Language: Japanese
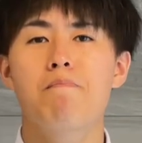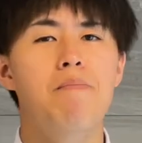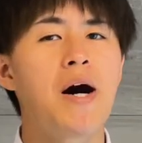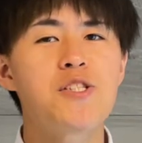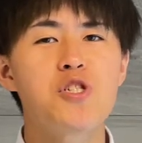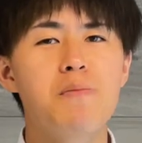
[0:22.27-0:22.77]

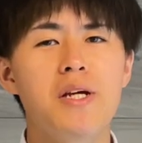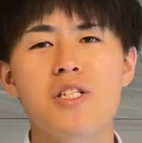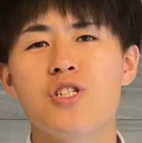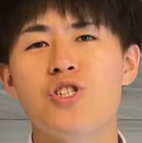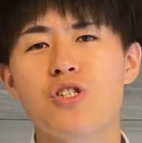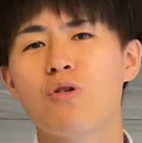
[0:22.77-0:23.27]
真面目
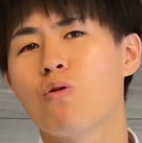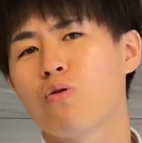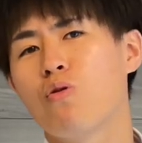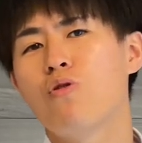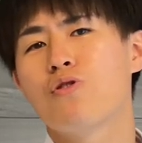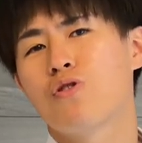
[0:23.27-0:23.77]
に仕
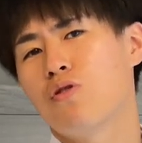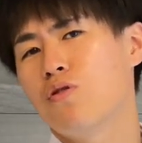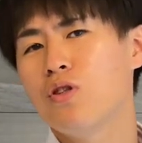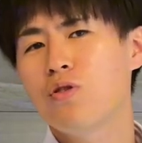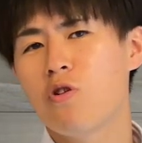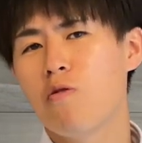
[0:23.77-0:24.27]
事をす
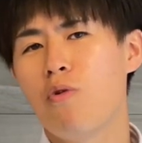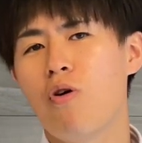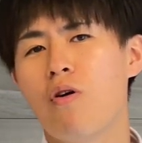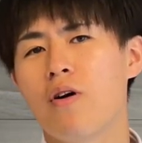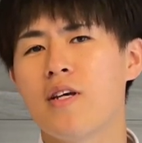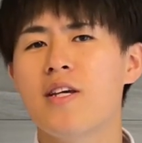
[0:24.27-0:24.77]
る人
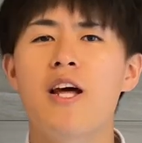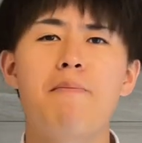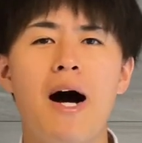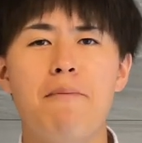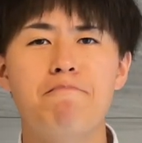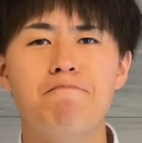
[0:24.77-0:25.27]
もいれ
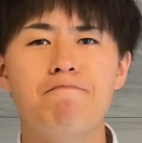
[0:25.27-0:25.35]
ば、